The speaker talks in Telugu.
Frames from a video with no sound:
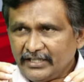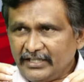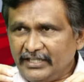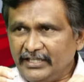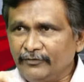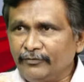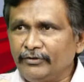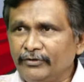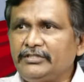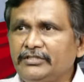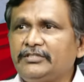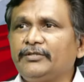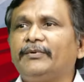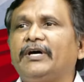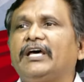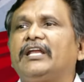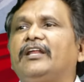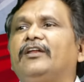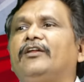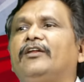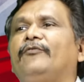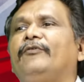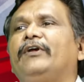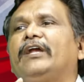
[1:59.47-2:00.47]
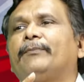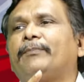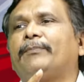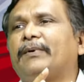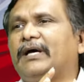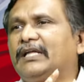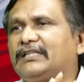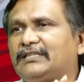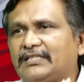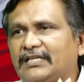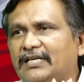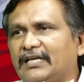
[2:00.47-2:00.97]
ఈ ఉద్యమాలలో వీళ్ళ
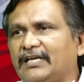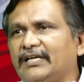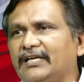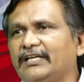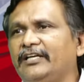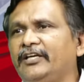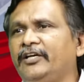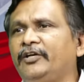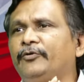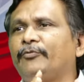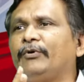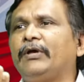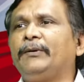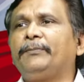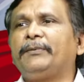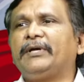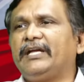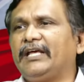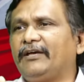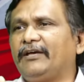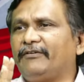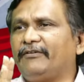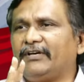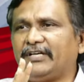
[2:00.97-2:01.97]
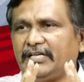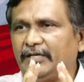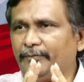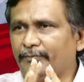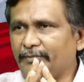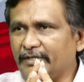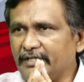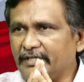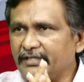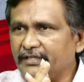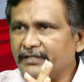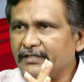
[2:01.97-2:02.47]
పాత్ర ఇటువైపుకి డైవర్ట్
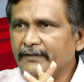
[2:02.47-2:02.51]
అయిపోయింది